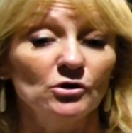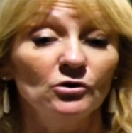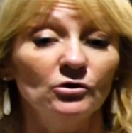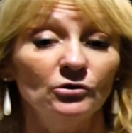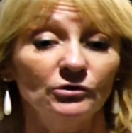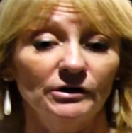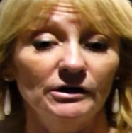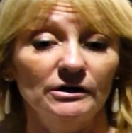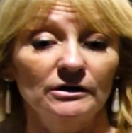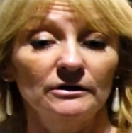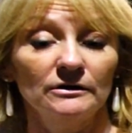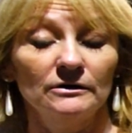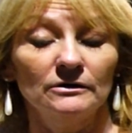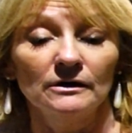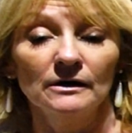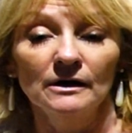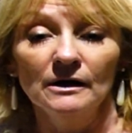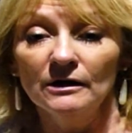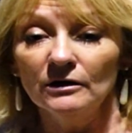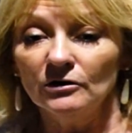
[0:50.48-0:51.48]
con el,
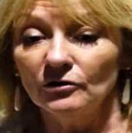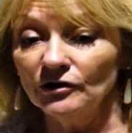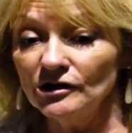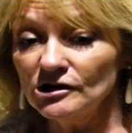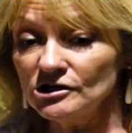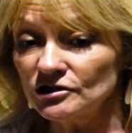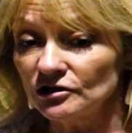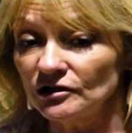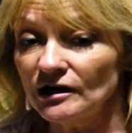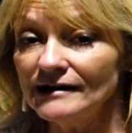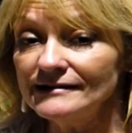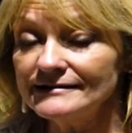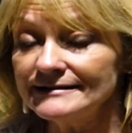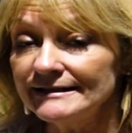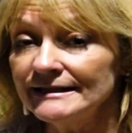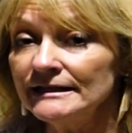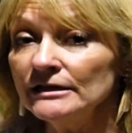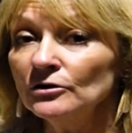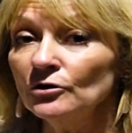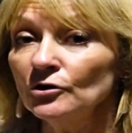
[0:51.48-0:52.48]
con el Zonal
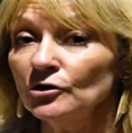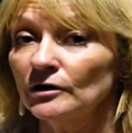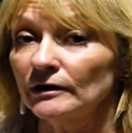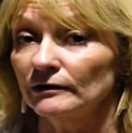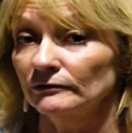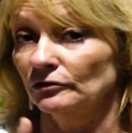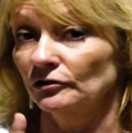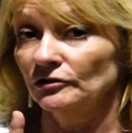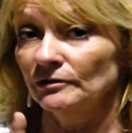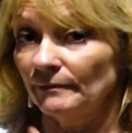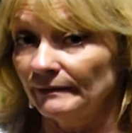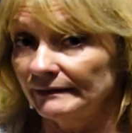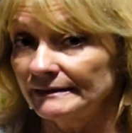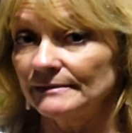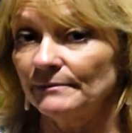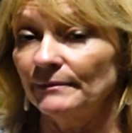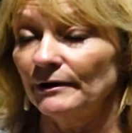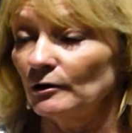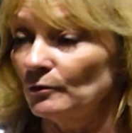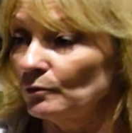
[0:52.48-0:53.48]
5, donde
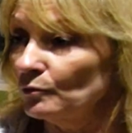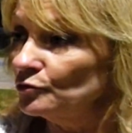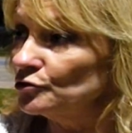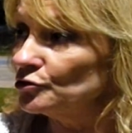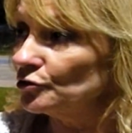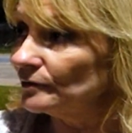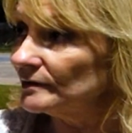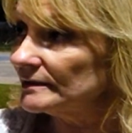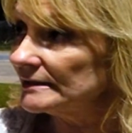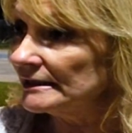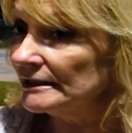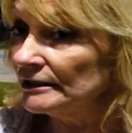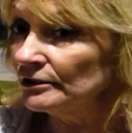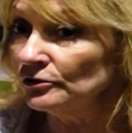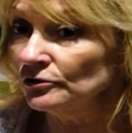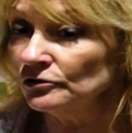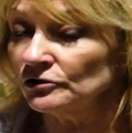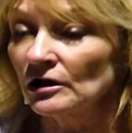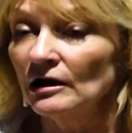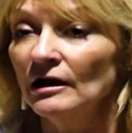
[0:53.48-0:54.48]
participaron muchos
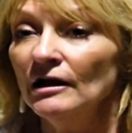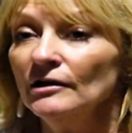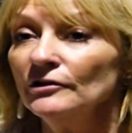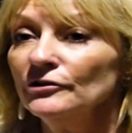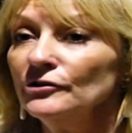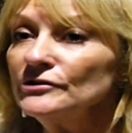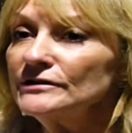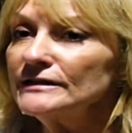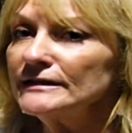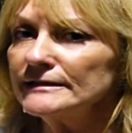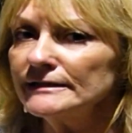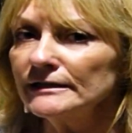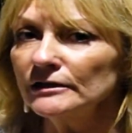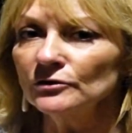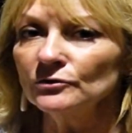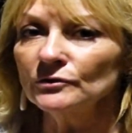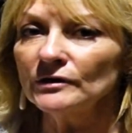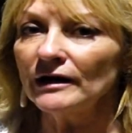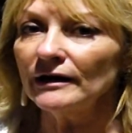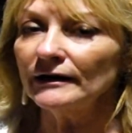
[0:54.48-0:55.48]
vecinos, donde se hicieron
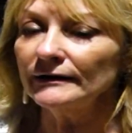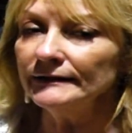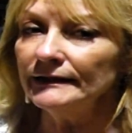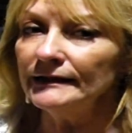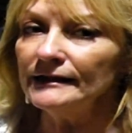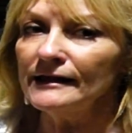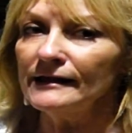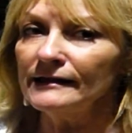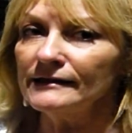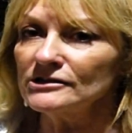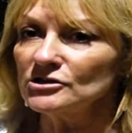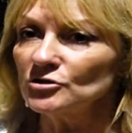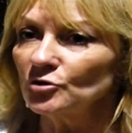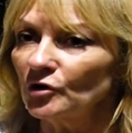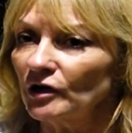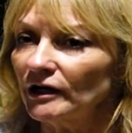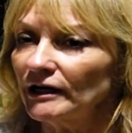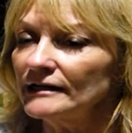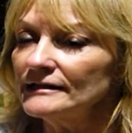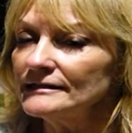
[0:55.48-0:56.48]
una cantidad de
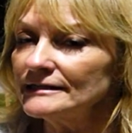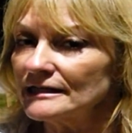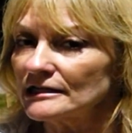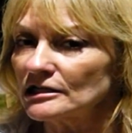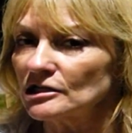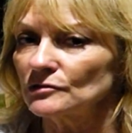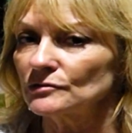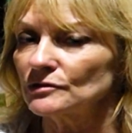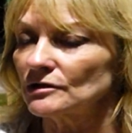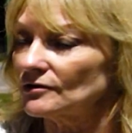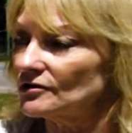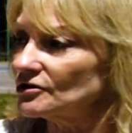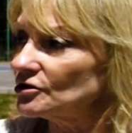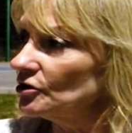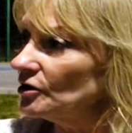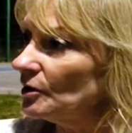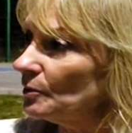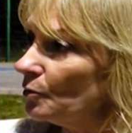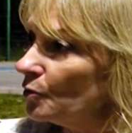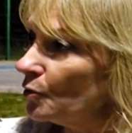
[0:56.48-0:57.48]
sugerencias y
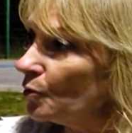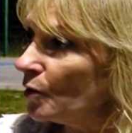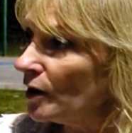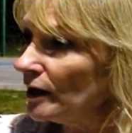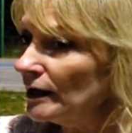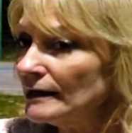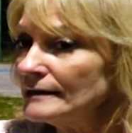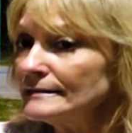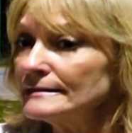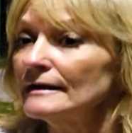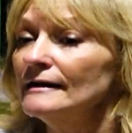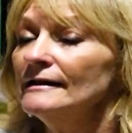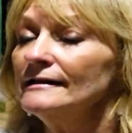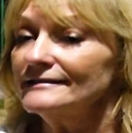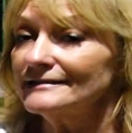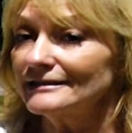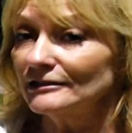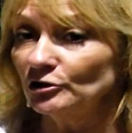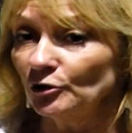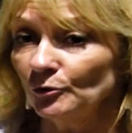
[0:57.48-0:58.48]
observaciones muy buenas,
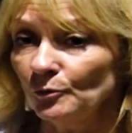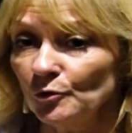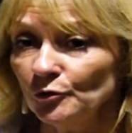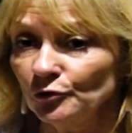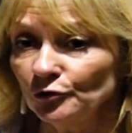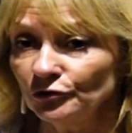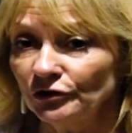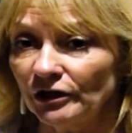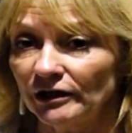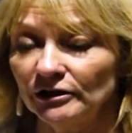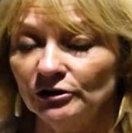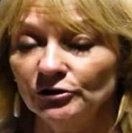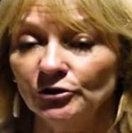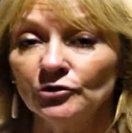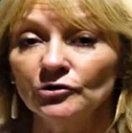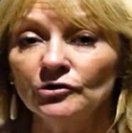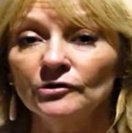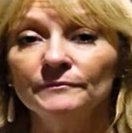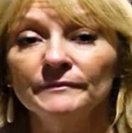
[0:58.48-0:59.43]
se tomó nota de todo.